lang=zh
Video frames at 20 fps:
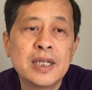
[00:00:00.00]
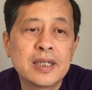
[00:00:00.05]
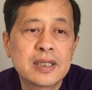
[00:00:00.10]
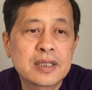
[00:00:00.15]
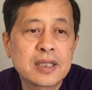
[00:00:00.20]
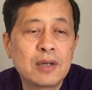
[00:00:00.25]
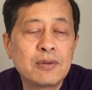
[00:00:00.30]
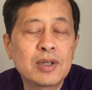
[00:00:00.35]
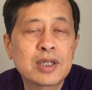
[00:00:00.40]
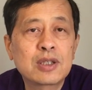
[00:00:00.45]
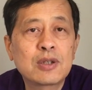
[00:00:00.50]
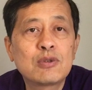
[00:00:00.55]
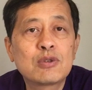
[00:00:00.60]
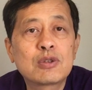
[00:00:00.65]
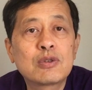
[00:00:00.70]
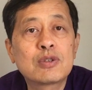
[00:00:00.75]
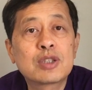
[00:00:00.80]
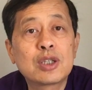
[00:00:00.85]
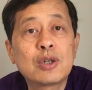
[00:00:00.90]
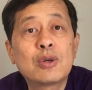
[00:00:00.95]
稍微动
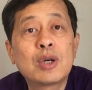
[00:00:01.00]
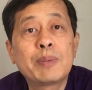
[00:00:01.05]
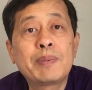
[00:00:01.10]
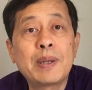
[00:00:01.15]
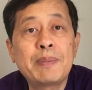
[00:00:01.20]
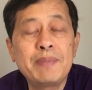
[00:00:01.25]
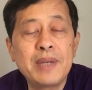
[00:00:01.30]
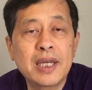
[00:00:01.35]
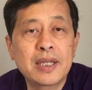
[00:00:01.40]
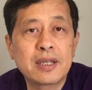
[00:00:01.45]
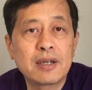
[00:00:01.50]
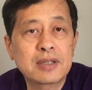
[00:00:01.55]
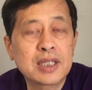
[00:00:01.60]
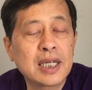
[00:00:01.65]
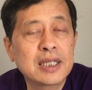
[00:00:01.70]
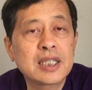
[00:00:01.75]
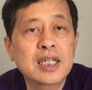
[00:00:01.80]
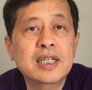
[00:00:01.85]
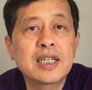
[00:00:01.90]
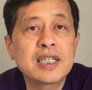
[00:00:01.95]
一动就会被灭掉。
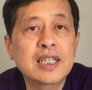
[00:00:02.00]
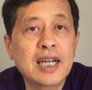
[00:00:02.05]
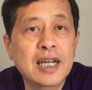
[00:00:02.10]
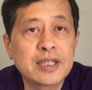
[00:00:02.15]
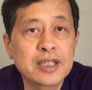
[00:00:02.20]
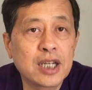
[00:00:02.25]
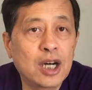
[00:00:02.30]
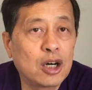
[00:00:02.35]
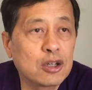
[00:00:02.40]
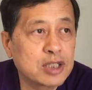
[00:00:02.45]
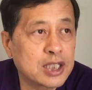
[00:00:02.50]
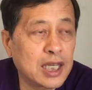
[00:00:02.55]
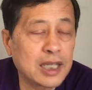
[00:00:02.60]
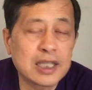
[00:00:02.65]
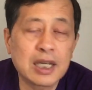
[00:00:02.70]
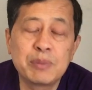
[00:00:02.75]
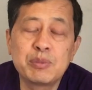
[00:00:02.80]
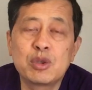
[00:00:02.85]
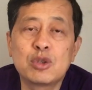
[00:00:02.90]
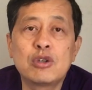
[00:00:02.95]
大家可以看到，
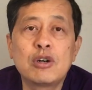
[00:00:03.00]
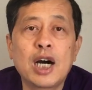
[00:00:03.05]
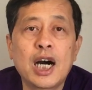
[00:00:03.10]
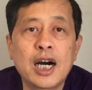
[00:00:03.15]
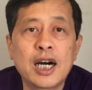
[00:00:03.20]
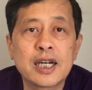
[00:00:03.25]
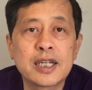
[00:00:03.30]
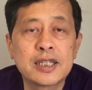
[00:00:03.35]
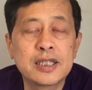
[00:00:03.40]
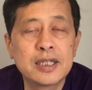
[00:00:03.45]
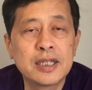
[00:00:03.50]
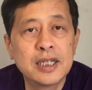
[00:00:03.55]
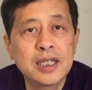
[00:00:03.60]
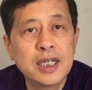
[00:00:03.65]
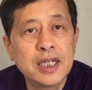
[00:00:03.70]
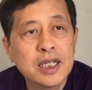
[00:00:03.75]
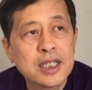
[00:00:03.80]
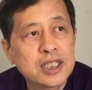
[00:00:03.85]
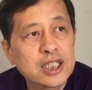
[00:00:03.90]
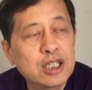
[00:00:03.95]
萨达姆啊
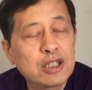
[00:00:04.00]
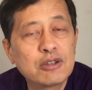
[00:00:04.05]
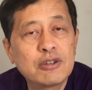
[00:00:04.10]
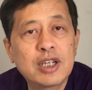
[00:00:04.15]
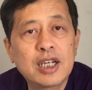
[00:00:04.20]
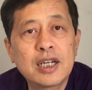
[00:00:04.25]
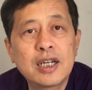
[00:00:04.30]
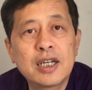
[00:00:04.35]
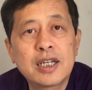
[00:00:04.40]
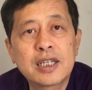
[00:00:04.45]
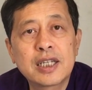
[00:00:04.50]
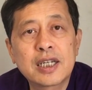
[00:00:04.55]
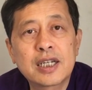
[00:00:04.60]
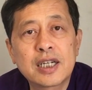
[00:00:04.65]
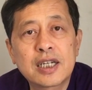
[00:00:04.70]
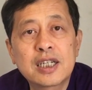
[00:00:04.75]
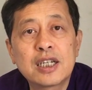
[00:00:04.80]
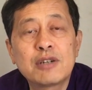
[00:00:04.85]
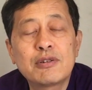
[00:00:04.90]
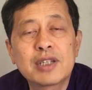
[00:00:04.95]
侵略那
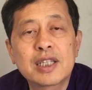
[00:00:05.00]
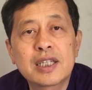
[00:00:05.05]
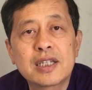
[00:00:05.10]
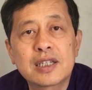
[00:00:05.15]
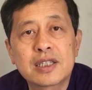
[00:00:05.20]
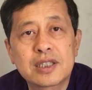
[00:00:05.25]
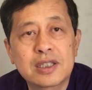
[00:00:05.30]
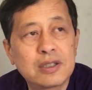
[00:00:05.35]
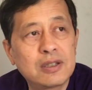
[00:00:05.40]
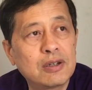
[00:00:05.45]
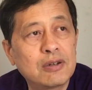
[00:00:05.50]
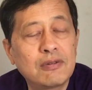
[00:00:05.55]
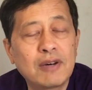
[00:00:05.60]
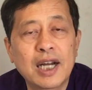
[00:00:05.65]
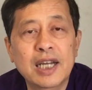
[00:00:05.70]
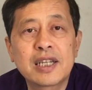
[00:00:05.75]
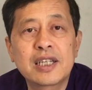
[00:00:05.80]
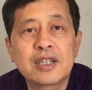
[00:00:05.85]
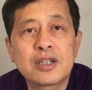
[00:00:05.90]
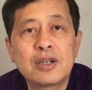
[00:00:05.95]
个科威特的时候，
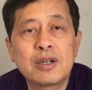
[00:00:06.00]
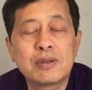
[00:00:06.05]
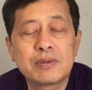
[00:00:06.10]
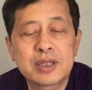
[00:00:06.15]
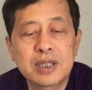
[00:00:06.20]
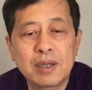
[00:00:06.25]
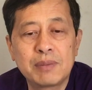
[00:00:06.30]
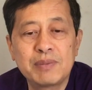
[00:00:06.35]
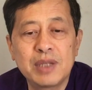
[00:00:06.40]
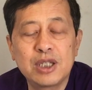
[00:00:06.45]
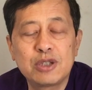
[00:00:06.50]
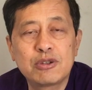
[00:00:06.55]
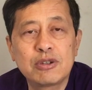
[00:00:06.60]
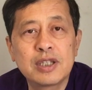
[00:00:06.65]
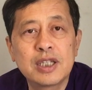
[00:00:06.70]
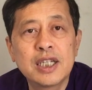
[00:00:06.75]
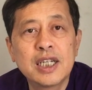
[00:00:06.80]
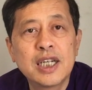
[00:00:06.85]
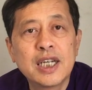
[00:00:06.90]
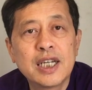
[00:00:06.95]
完了以后，只要美
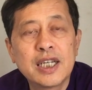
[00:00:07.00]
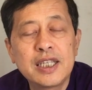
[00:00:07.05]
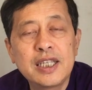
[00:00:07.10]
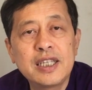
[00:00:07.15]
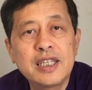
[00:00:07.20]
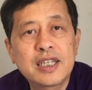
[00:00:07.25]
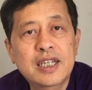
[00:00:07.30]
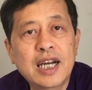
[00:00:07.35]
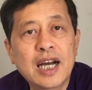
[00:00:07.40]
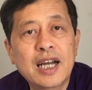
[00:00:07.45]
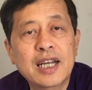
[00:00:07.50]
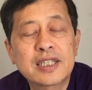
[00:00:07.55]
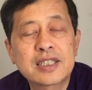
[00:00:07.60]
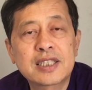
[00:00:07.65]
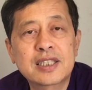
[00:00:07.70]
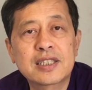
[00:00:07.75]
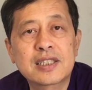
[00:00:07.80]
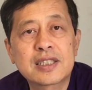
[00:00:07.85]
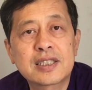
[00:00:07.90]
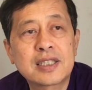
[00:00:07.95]
军一开
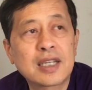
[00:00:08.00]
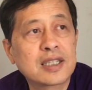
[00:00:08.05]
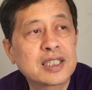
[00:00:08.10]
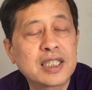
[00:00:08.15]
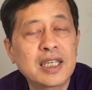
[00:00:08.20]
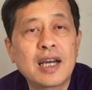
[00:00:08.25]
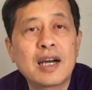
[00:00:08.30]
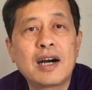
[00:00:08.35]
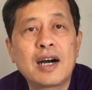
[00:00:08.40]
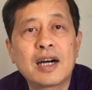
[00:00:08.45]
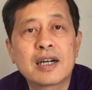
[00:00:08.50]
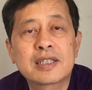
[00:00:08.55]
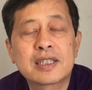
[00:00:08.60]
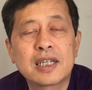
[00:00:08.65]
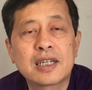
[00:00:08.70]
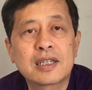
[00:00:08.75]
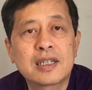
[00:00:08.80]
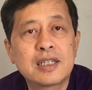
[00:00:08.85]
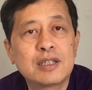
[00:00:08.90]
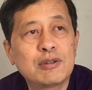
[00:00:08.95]
始上线啊，
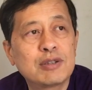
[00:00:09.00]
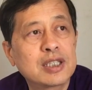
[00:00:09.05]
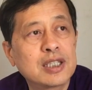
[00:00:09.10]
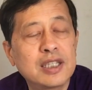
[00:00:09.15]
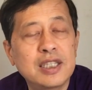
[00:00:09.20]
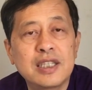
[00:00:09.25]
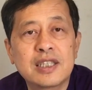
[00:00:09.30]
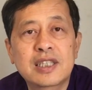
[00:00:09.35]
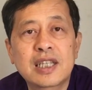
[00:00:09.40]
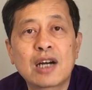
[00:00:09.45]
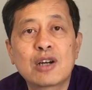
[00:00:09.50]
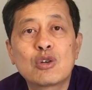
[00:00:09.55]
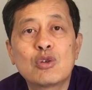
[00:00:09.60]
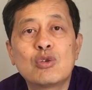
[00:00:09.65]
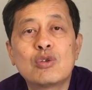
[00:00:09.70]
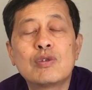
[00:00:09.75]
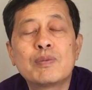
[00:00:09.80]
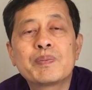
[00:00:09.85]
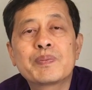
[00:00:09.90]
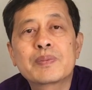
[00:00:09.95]
在科威特一登
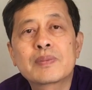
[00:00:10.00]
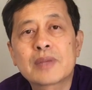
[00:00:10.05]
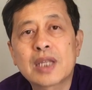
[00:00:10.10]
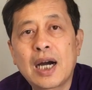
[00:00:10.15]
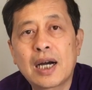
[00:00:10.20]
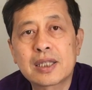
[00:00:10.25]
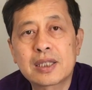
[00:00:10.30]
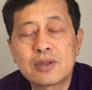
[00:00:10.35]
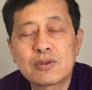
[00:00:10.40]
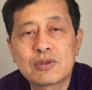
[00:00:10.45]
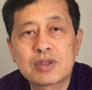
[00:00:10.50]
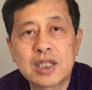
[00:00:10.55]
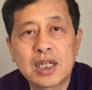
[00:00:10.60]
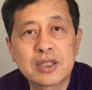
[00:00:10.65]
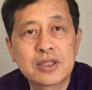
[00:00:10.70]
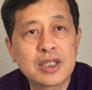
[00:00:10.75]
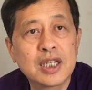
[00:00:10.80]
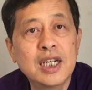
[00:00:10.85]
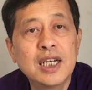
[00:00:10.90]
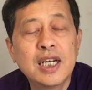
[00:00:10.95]
陆啊，登陆
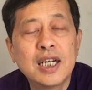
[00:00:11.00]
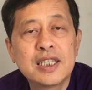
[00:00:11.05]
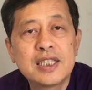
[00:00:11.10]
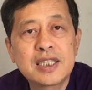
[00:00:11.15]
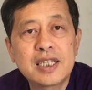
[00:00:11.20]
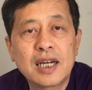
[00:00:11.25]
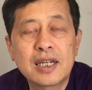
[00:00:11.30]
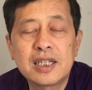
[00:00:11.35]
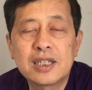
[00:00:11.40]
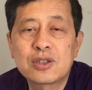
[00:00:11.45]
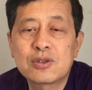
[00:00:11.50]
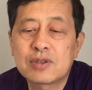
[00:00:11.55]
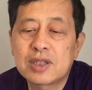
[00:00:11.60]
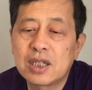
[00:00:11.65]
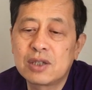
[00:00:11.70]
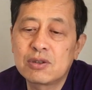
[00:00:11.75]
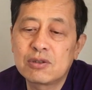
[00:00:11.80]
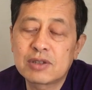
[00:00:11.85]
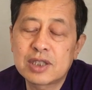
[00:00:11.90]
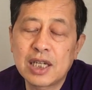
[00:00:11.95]
上去，你像那种
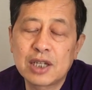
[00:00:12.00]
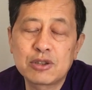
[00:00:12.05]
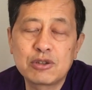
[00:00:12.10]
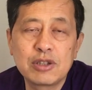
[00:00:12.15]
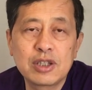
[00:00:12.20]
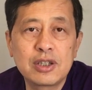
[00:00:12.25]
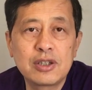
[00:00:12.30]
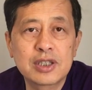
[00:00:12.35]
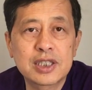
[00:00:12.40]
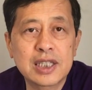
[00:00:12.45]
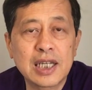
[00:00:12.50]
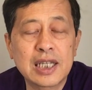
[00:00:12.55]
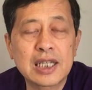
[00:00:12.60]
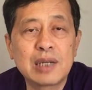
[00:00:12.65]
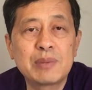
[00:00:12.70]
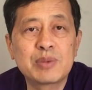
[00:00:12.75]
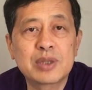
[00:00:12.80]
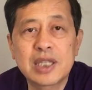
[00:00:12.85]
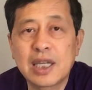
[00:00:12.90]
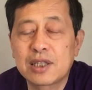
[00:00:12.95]
登陆上去以后，萨
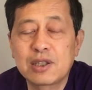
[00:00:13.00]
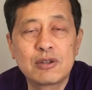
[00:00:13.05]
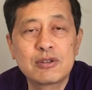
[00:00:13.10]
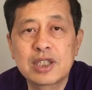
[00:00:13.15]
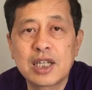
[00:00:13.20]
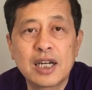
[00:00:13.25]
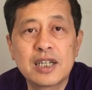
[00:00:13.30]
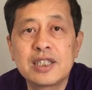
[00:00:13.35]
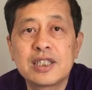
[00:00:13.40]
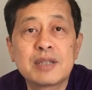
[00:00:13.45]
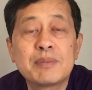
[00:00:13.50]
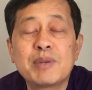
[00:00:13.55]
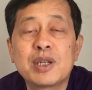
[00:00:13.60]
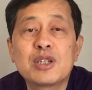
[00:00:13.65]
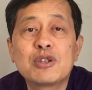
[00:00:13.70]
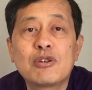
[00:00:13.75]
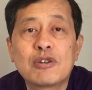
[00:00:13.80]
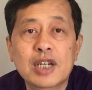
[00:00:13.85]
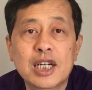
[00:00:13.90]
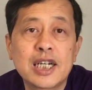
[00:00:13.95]
达姆再投降已经
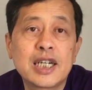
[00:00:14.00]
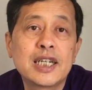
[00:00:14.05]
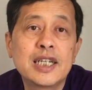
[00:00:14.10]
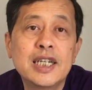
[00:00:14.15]
没用了。